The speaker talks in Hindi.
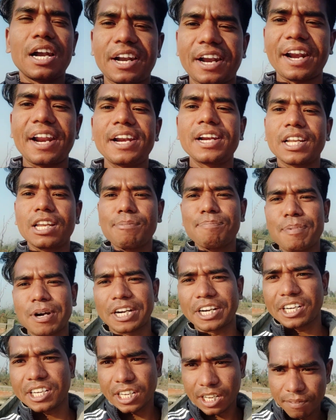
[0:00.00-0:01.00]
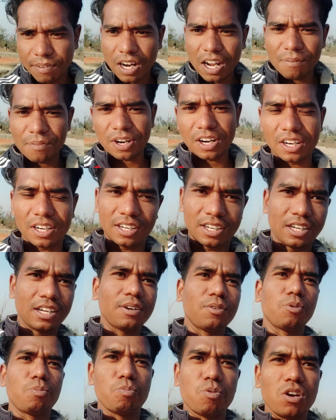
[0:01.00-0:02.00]
ट्रेन की पटरी के बराबर है
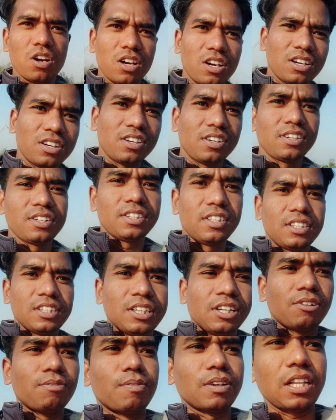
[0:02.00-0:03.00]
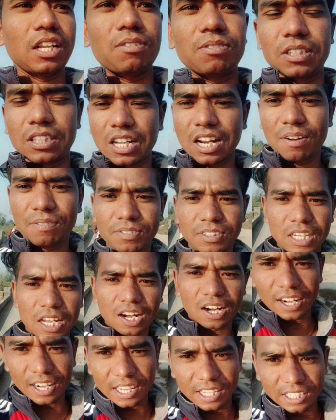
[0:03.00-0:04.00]
वो पुल मतलब जितना हम चल
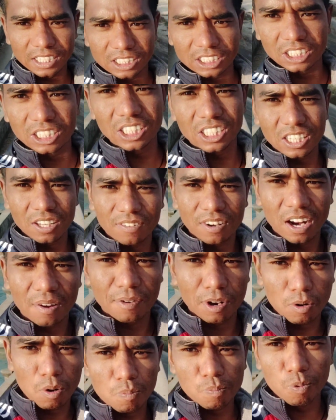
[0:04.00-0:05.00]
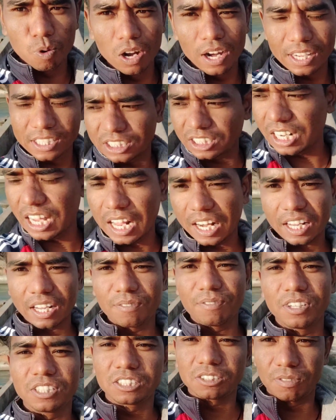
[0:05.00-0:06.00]
रहे हैं इसी के बराबर वो पुल है इस नहर के
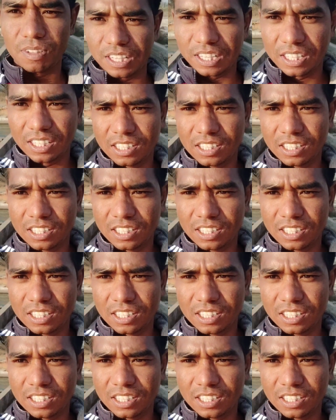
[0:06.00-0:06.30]
बीच में